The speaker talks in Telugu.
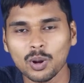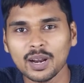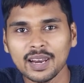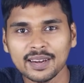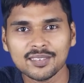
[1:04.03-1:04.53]

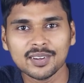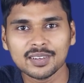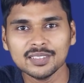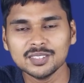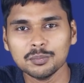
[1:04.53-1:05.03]
ఓలా
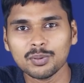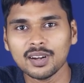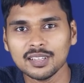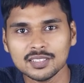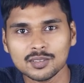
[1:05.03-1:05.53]
ఎలక్ట్రిక్ని
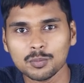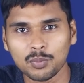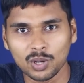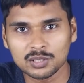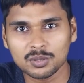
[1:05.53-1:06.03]
సింపుల్ ఎనర్జీతో
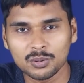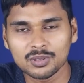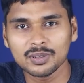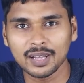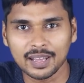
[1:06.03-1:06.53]

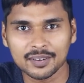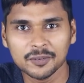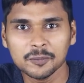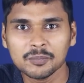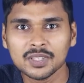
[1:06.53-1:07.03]
పోల్చకూడదు కారణం